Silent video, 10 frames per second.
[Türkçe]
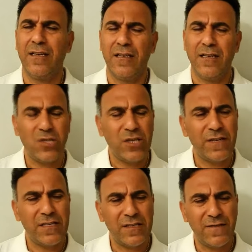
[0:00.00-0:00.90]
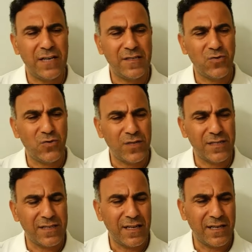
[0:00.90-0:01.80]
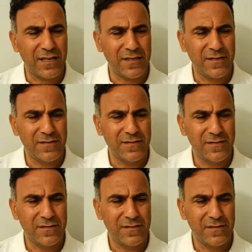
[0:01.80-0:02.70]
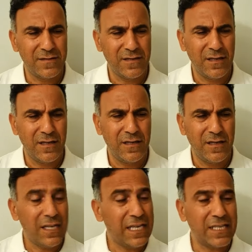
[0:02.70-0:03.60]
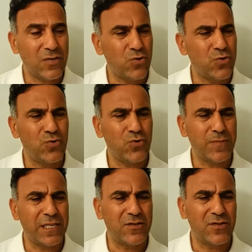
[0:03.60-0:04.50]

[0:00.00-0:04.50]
Çevrenizde varsa kötü insanlar ya da kötü durumlar